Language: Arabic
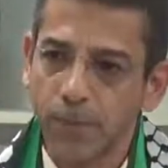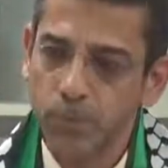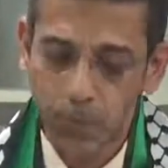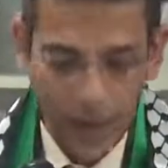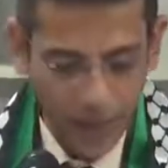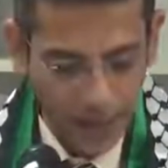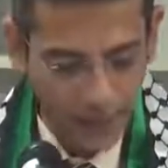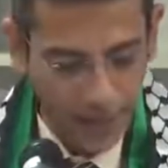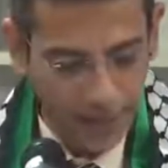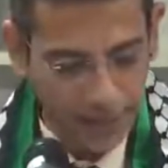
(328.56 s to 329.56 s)

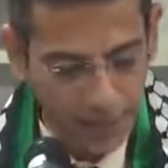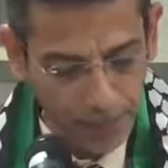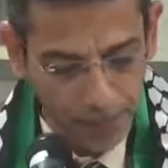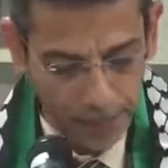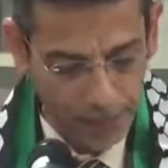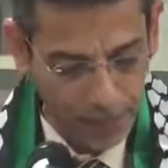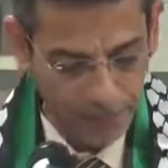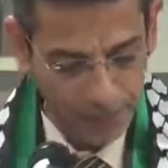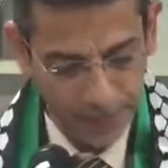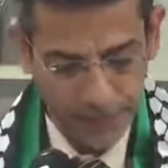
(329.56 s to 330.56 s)
ماذا تبقى
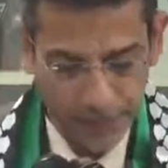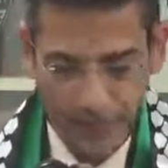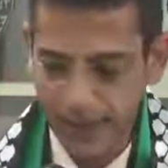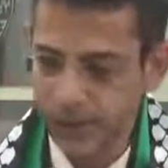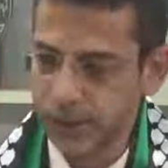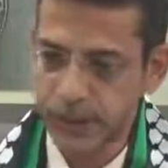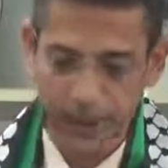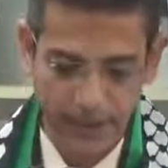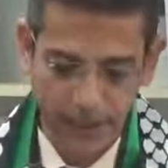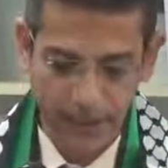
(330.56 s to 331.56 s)
منك يا
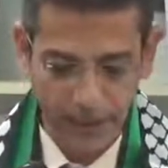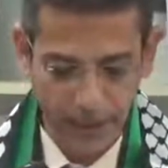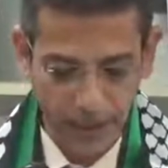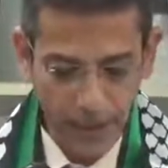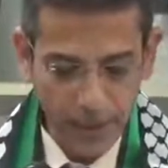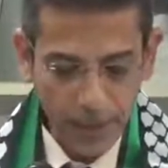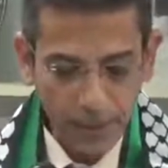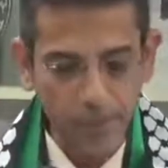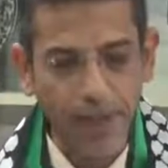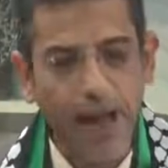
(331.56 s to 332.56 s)
قضيتي
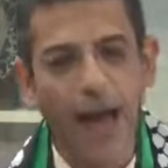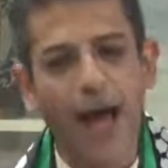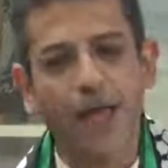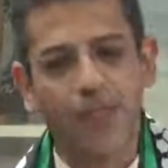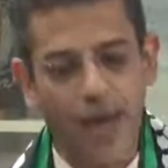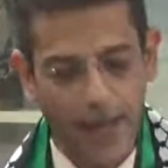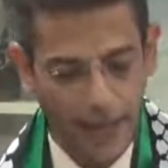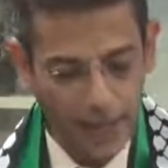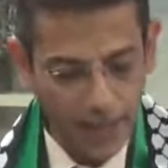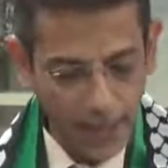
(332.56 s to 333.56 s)

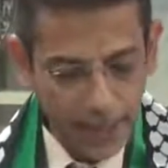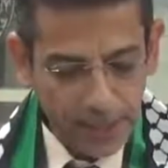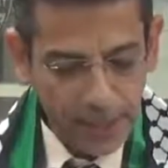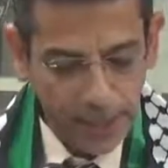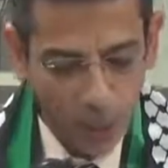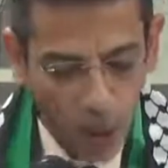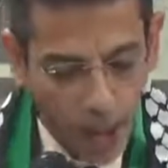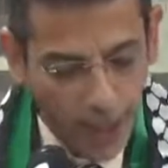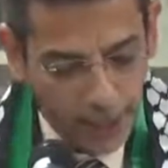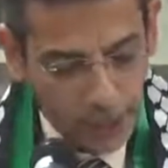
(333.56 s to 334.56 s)
ماذا
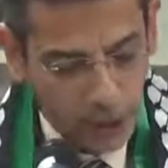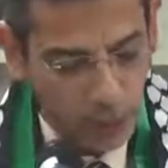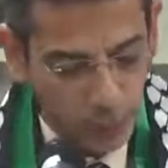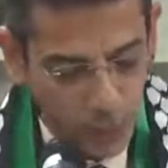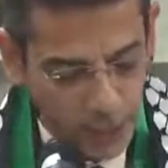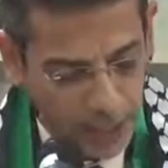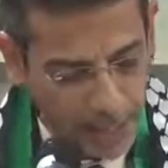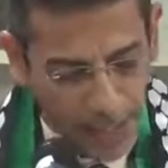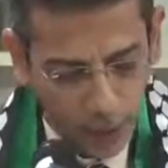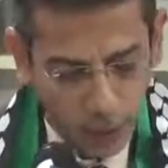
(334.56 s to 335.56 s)
سوى اسمك
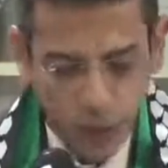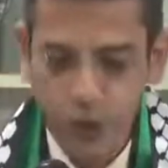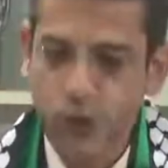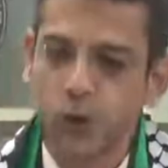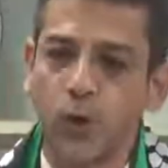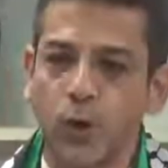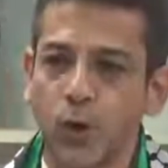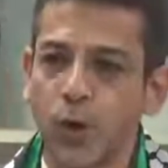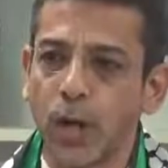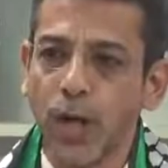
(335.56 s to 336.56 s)
يا قدس
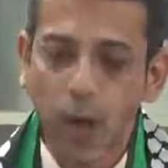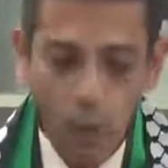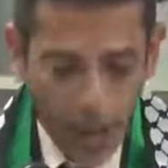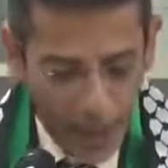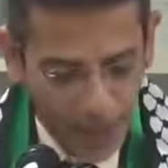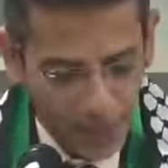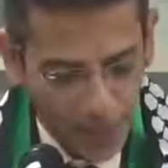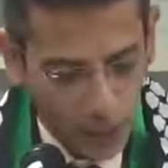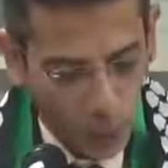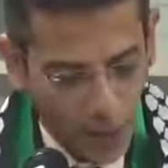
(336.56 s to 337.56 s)
وهذا
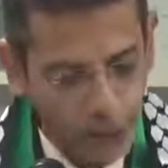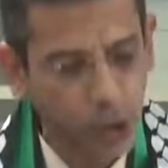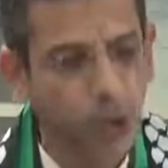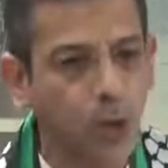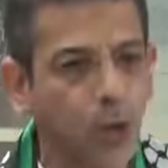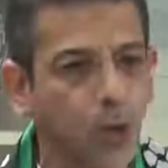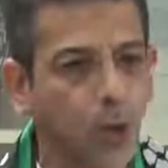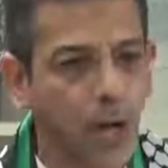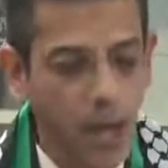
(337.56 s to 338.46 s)
الوجد